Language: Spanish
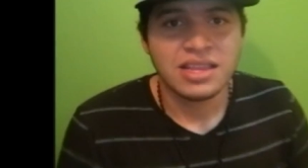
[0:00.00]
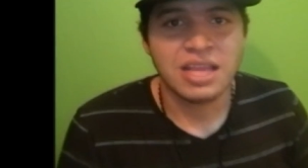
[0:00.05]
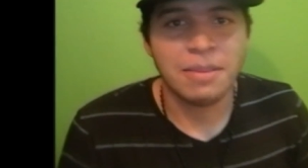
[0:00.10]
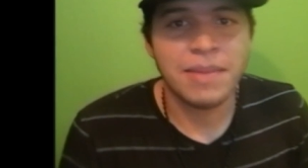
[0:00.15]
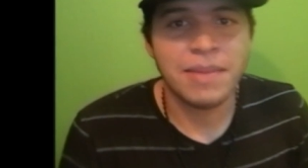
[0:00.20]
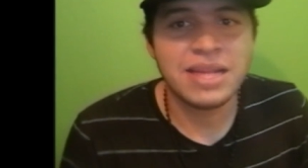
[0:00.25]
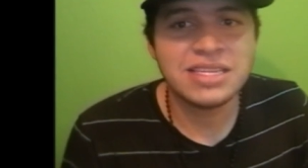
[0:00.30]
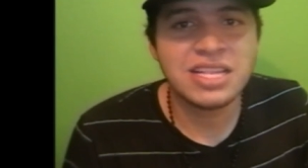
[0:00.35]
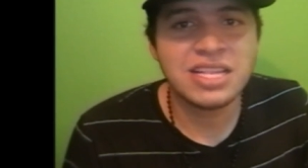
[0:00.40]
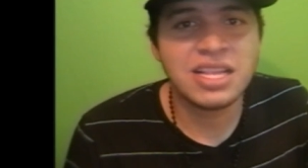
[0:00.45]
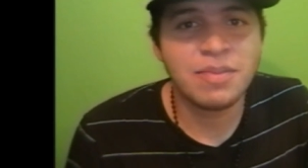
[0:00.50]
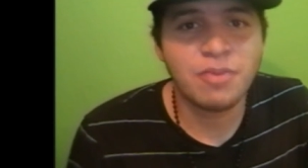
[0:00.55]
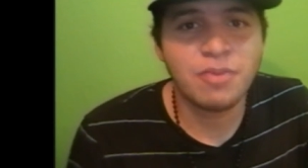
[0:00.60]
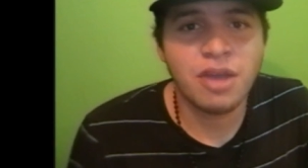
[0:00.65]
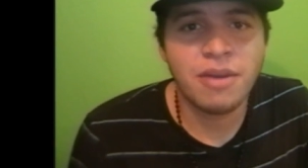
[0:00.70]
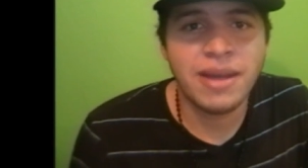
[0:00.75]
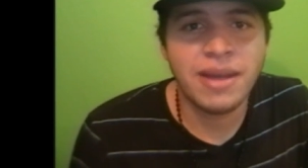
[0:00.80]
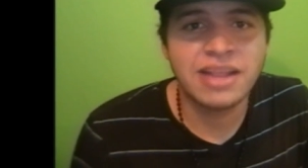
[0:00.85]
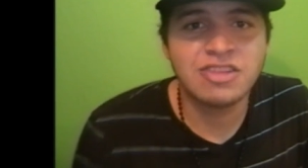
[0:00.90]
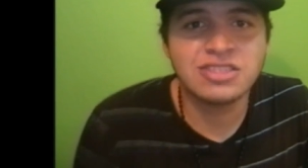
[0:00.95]
También este
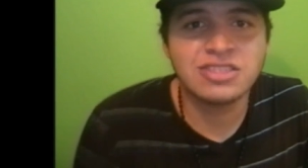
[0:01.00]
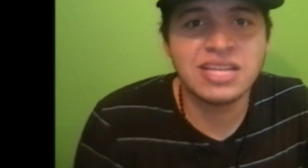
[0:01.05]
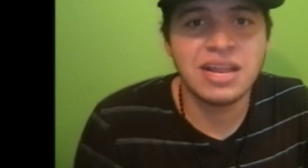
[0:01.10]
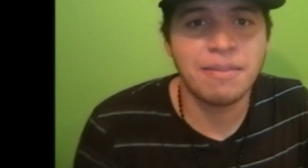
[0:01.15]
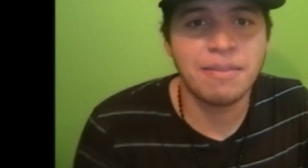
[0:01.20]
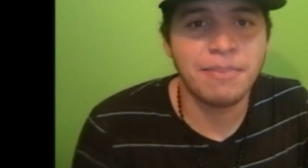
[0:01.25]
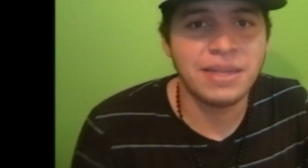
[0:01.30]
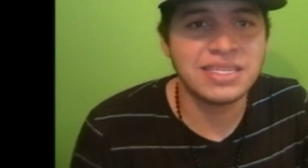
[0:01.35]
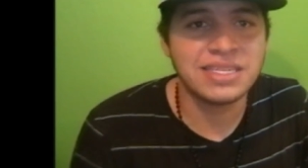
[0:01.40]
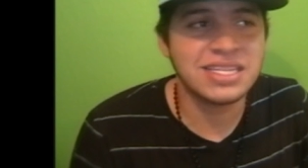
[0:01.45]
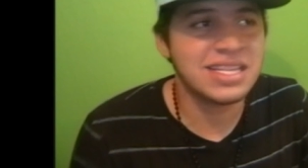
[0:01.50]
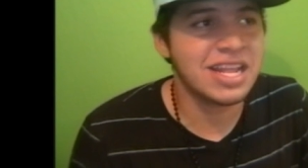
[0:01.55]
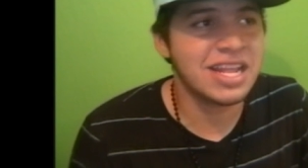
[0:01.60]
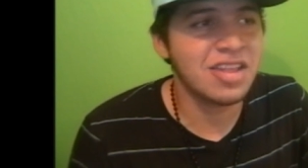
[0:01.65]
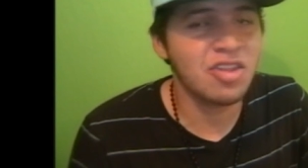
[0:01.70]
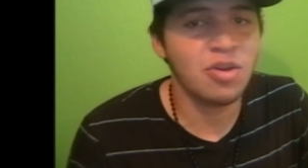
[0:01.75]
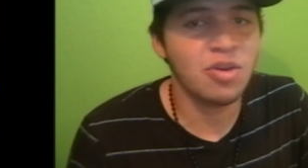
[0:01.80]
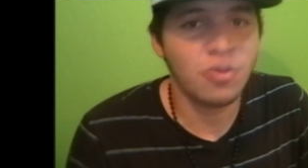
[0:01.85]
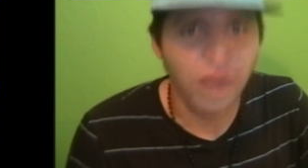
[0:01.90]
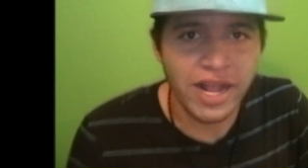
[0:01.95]
tipo de vatos se la pasan
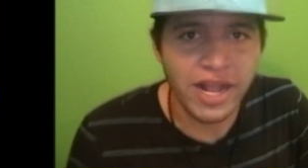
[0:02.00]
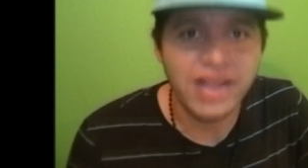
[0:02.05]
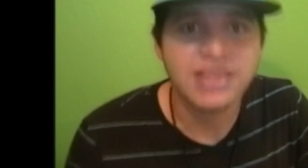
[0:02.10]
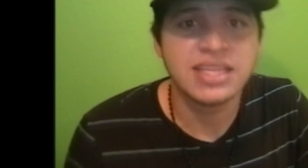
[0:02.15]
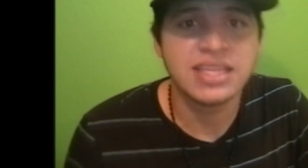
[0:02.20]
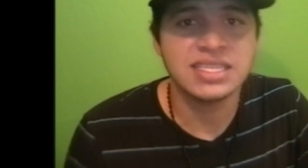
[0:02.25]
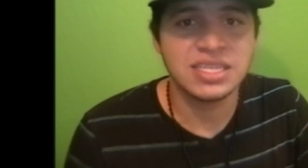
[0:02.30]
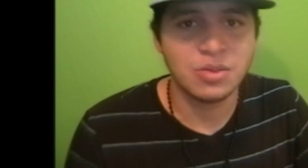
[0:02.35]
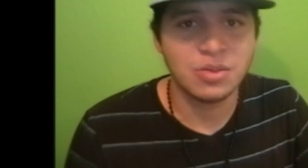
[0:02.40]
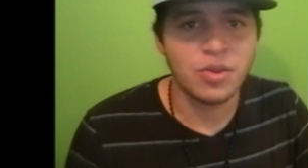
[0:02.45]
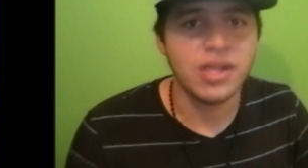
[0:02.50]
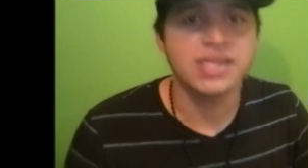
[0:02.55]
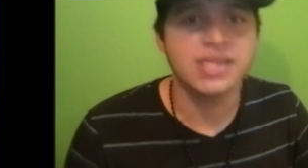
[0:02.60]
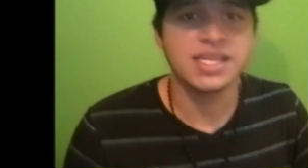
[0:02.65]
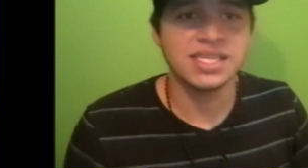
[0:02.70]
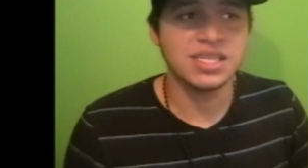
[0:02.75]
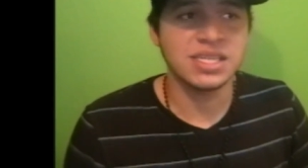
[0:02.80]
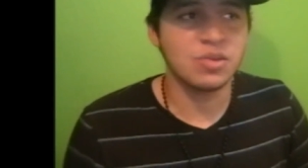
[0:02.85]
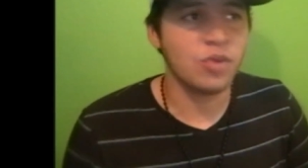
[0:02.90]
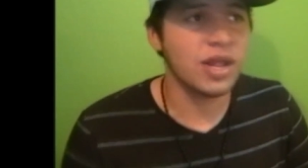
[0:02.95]
dando vueltas y
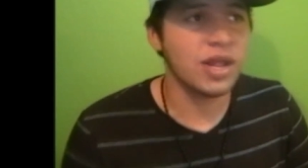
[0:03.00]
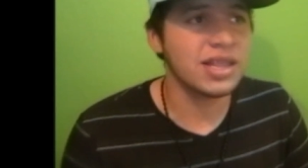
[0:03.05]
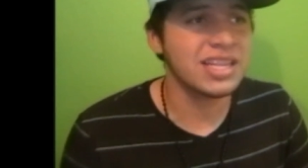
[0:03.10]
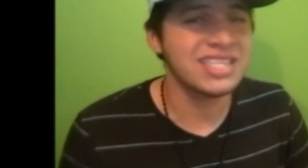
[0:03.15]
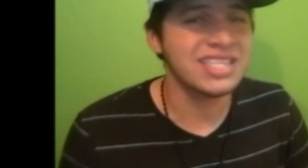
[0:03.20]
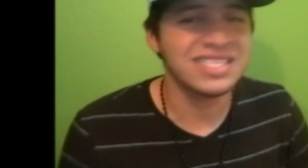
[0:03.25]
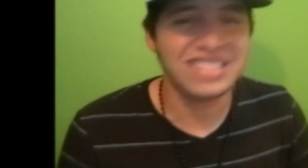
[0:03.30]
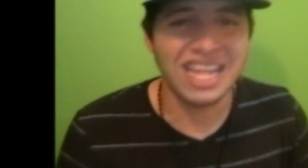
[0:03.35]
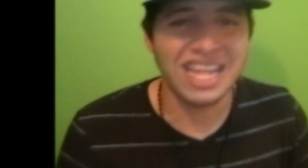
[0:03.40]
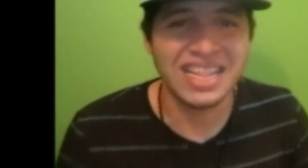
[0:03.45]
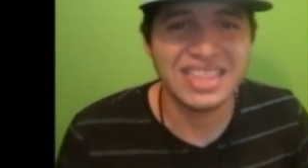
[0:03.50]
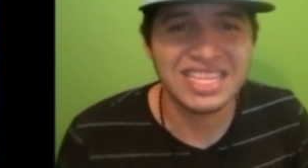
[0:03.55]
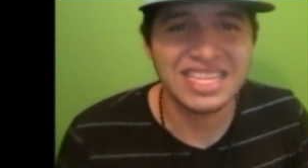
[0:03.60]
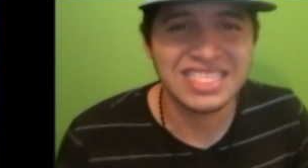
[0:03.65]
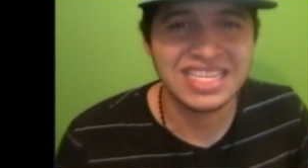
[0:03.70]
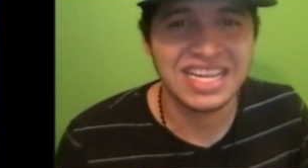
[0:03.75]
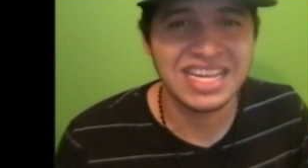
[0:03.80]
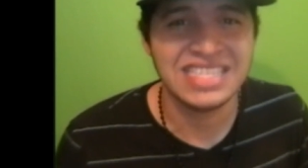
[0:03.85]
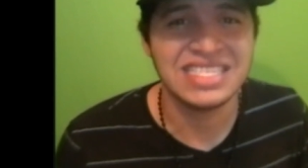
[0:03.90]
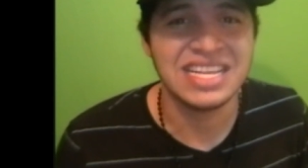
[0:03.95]
vueltas y vueltas,
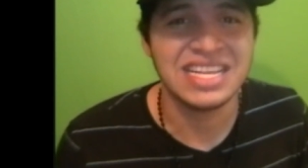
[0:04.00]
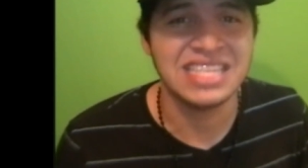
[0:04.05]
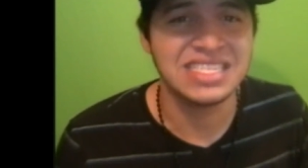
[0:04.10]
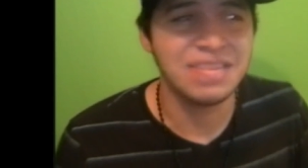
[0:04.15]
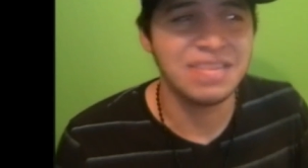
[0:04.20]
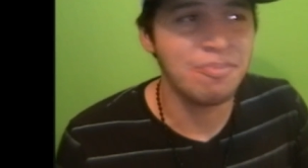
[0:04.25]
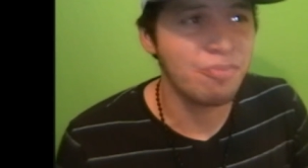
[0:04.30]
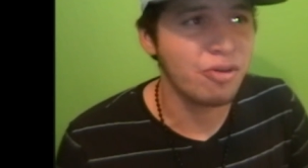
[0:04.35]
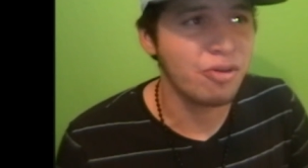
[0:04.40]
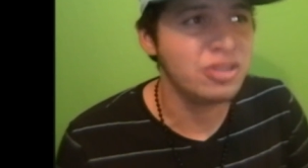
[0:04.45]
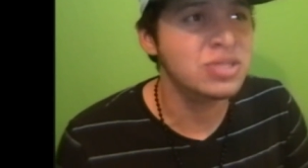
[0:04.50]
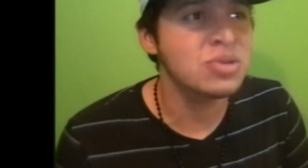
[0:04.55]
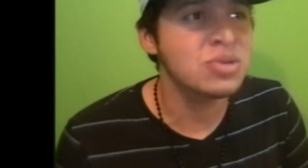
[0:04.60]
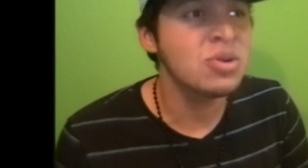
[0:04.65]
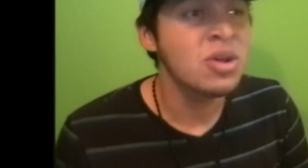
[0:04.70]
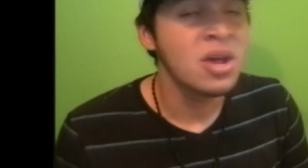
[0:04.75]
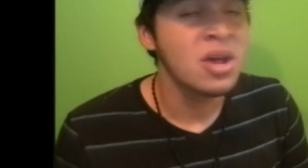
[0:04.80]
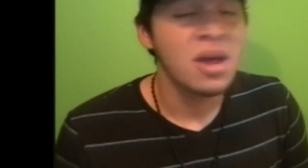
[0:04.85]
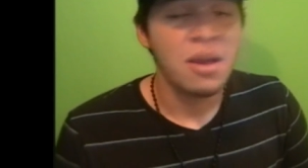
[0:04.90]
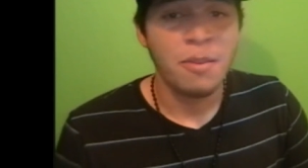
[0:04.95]
tantas que hasta hacen
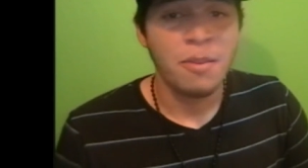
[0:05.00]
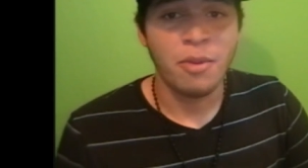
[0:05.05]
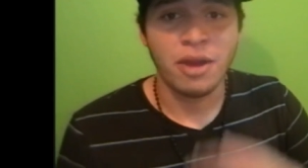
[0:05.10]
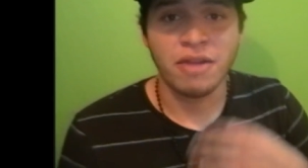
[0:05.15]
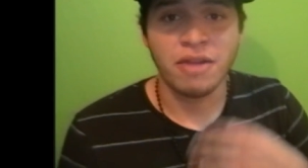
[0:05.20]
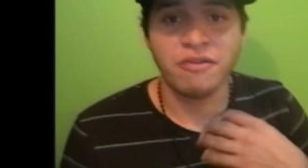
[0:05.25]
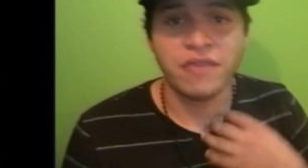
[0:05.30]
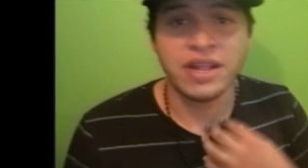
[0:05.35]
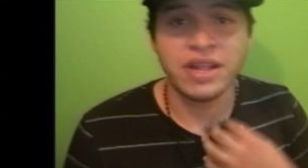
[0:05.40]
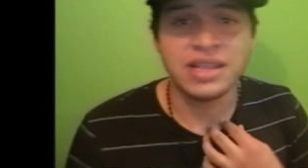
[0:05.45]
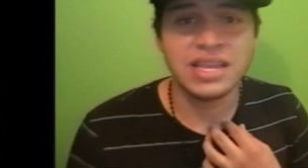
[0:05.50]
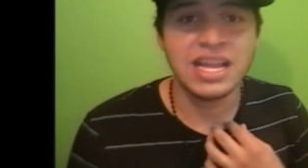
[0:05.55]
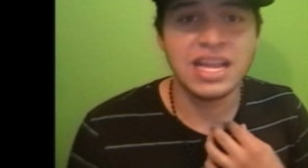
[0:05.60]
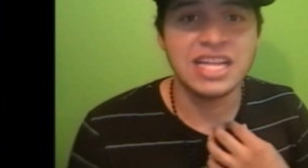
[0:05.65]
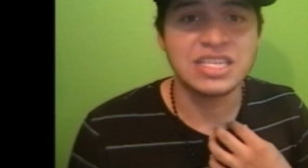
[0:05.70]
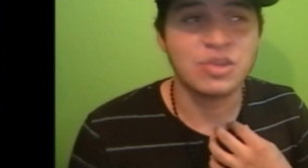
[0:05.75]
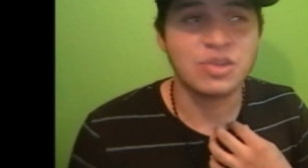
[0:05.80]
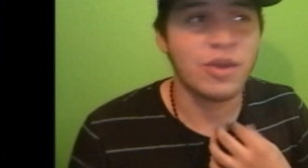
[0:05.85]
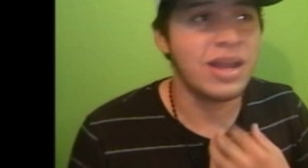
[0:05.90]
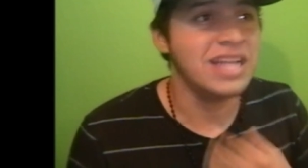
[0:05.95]
pozo por enfrente de
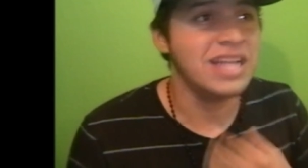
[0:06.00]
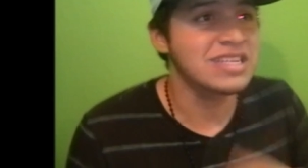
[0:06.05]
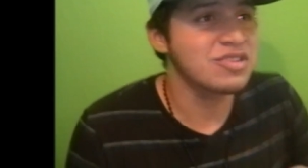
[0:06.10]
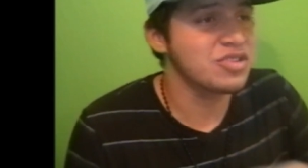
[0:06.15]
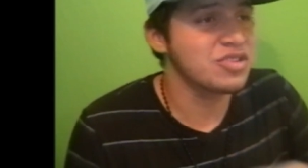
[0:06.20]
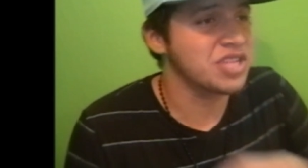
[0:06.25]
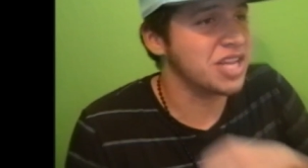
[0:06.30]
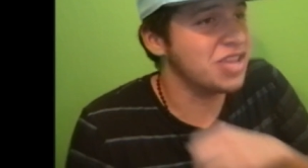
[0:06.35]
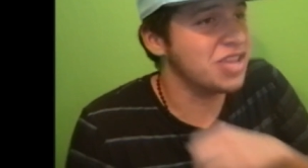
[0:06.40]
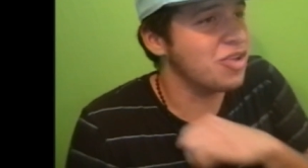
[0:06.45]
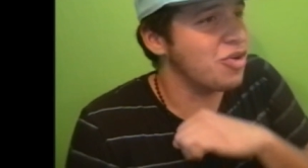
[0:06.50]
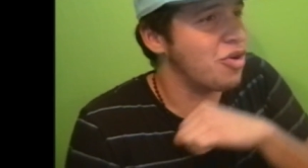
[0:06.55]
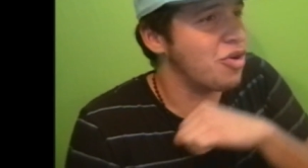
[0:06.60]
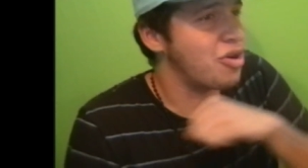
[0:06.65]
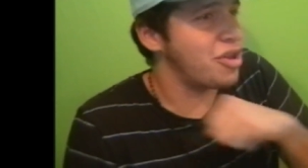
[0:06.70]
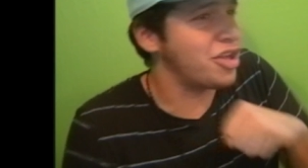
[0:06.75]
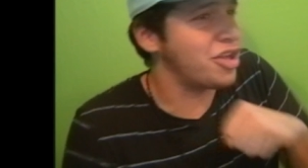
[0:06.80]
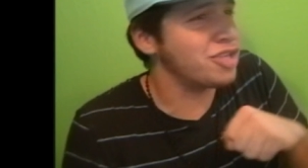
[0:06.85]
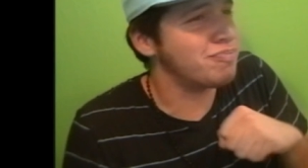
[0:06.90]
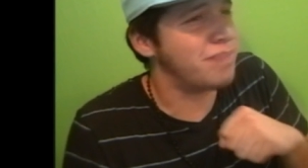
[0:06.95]
la escuela escuchando
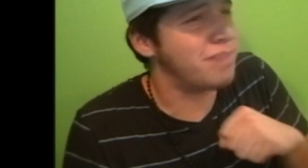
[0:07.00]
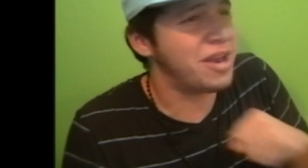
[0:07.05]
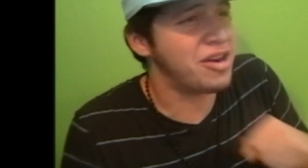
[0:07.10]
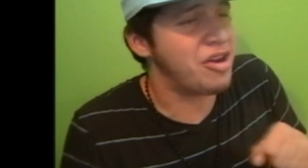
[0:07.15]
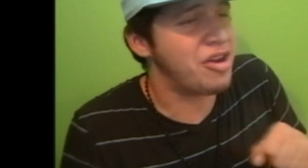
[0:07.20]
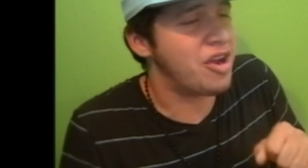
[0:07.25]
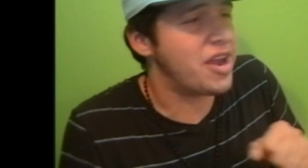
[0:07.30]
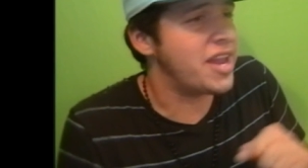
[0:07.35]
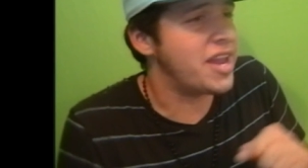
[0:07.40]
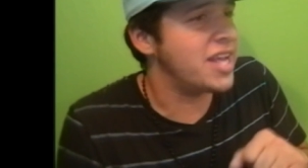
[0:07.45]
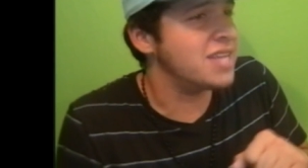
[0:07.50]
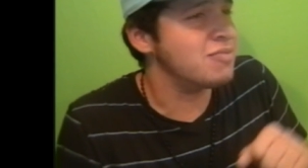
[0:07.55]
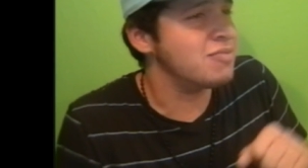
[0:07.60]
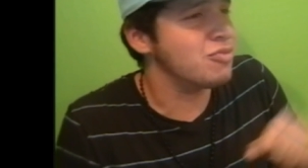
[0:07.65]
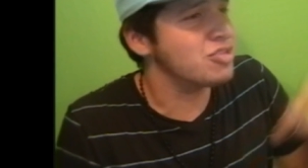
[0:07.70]
corridos perrones,